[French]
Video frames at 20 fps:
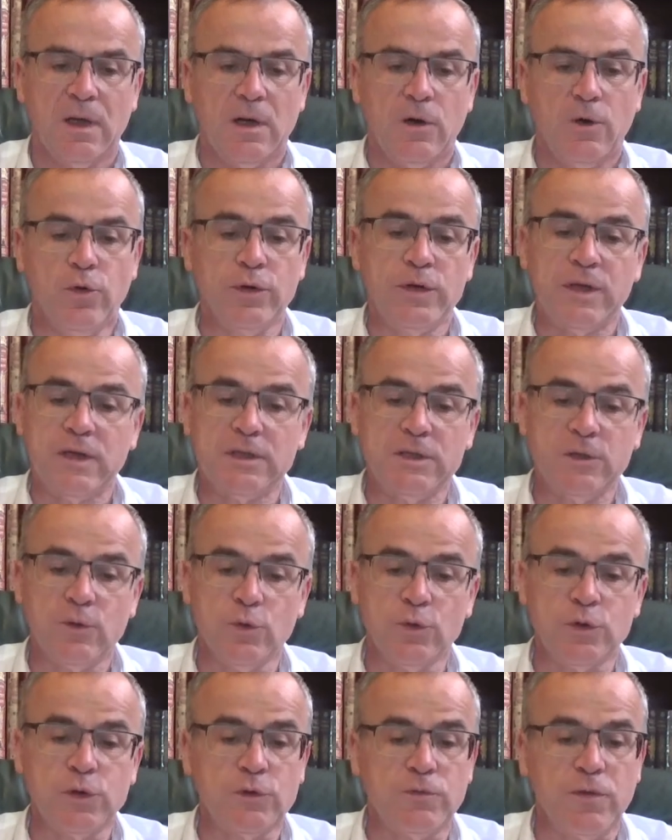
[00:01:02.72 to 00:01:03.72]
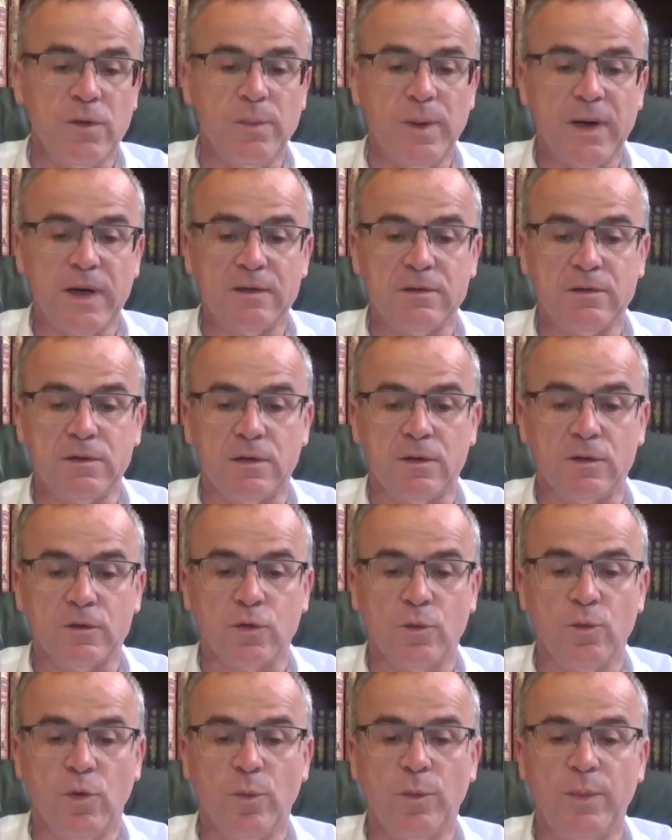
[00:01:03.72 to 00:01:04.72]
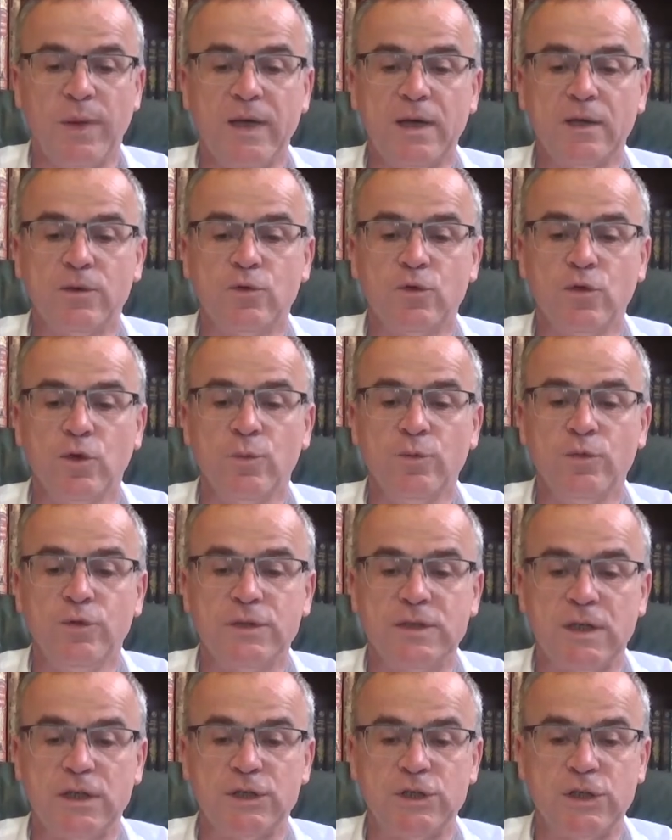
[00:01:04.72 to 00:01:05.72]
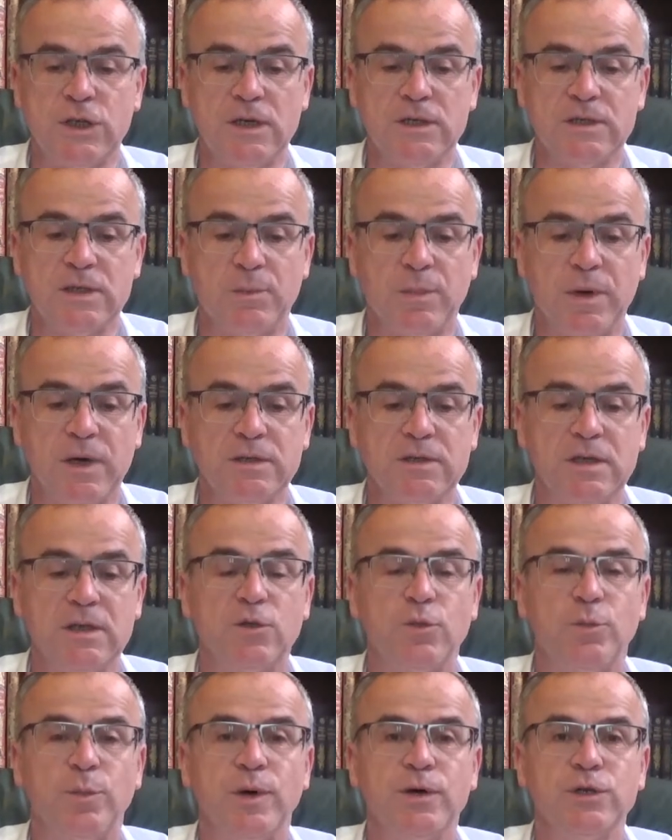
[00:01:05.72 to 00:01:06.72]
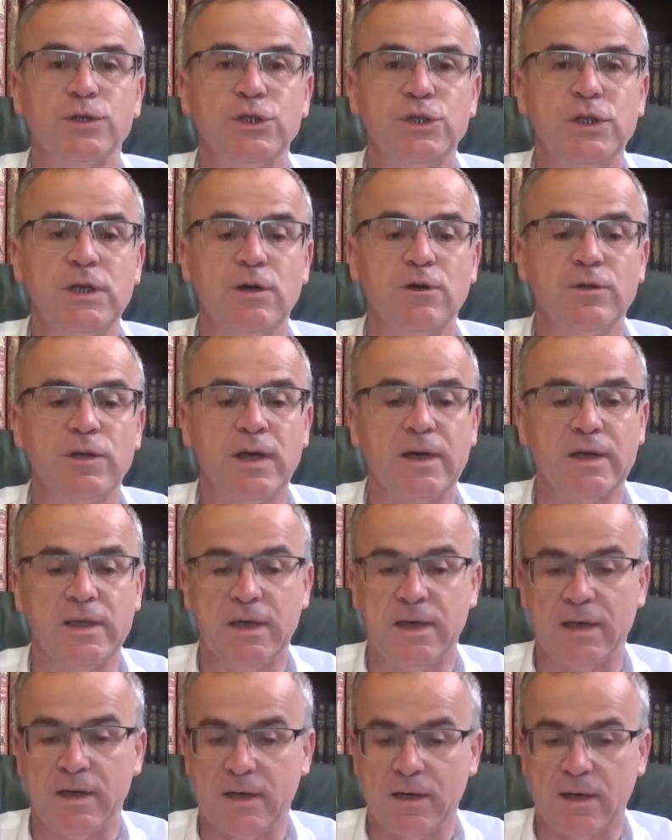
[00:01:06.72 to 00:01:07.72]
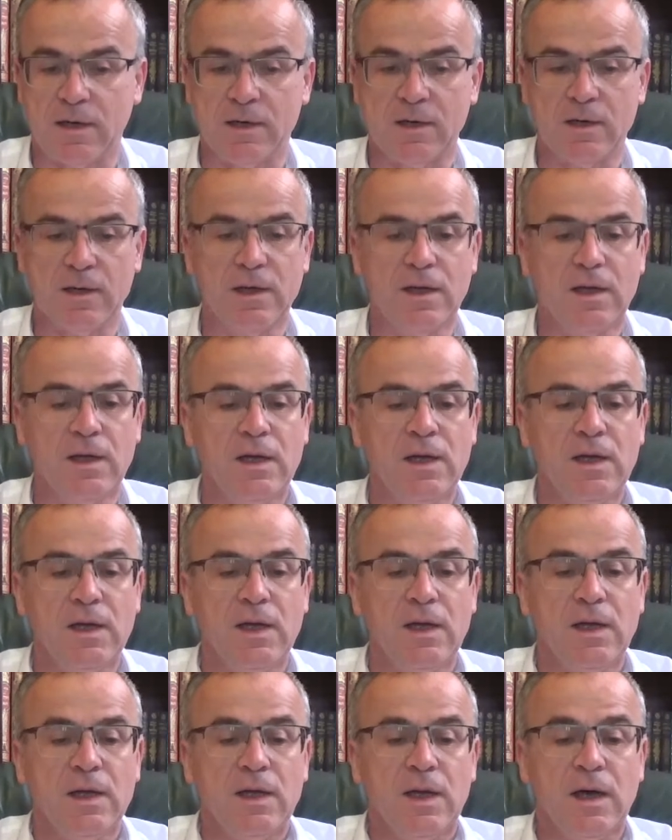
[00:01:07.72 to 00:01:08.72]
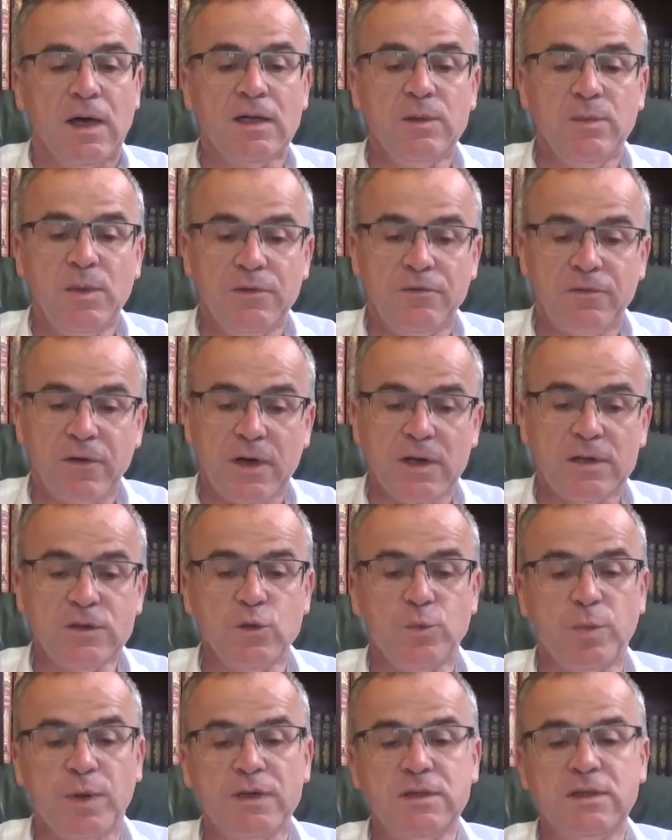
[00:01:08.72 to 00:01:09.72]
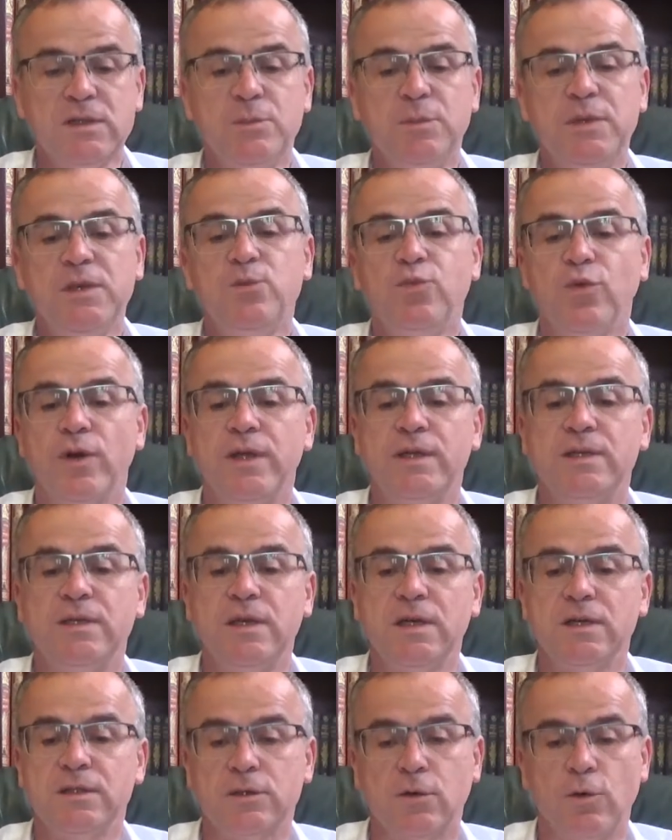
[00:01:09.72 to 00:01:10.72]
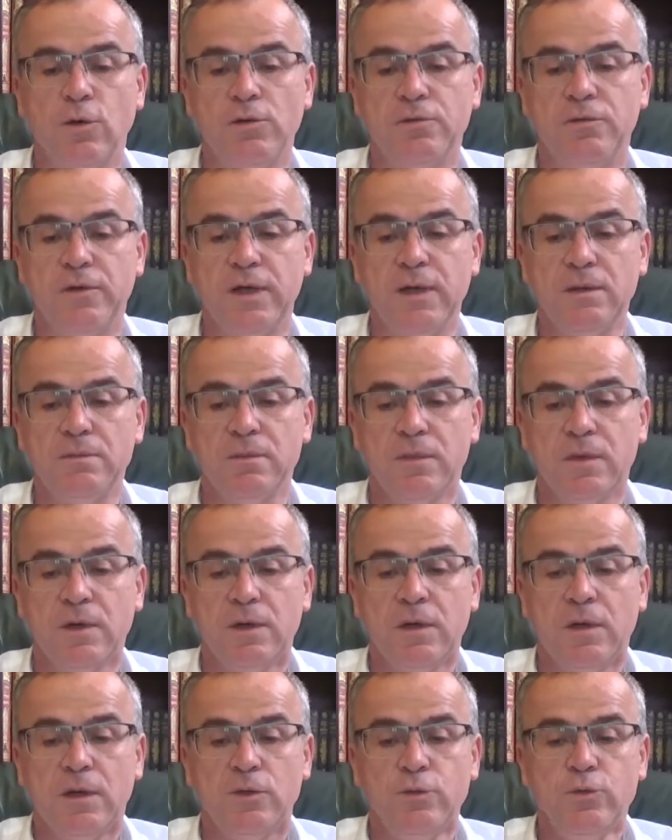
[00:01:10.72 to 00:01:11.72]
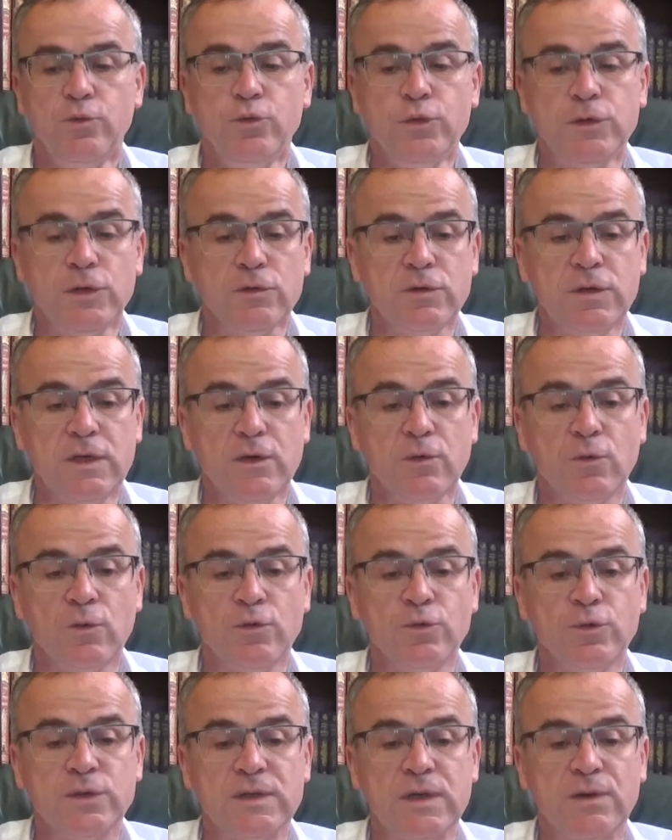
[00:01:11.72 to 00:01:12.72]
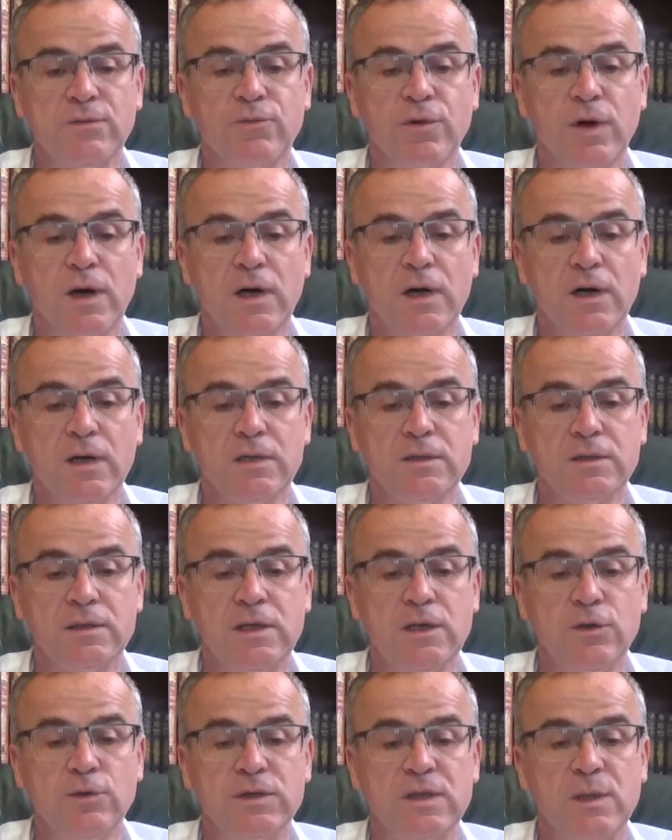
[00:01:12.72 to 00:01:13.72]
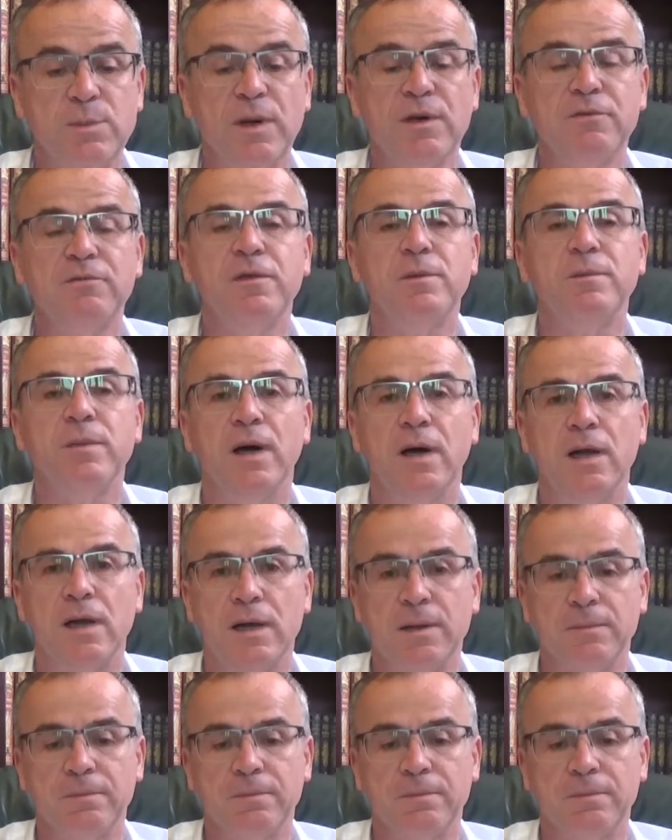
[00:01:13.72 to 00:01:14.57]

L'occasion ne se fait pas attendre. Mon père tombe de sa chaise après s'être penché en arrière. Un de mes frères se précipite pour l'aider à se relever. Nous nous enquérons de savoir s'il ne s'est pas fait mal.